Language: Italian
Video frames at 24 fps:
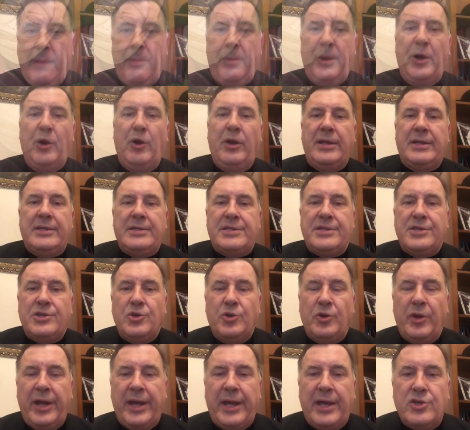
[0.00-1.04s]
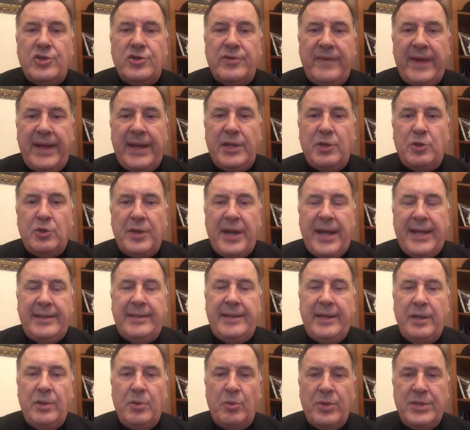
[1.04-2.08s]
parola del Signore che ci viene
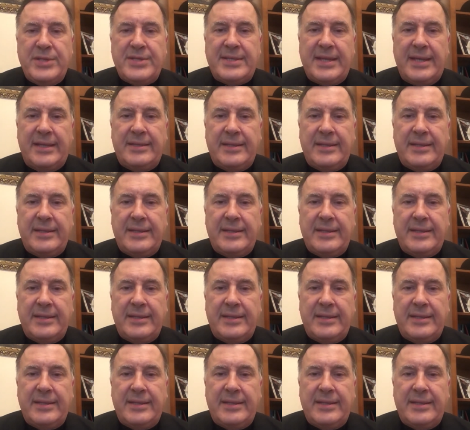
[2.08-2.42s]
donata in questa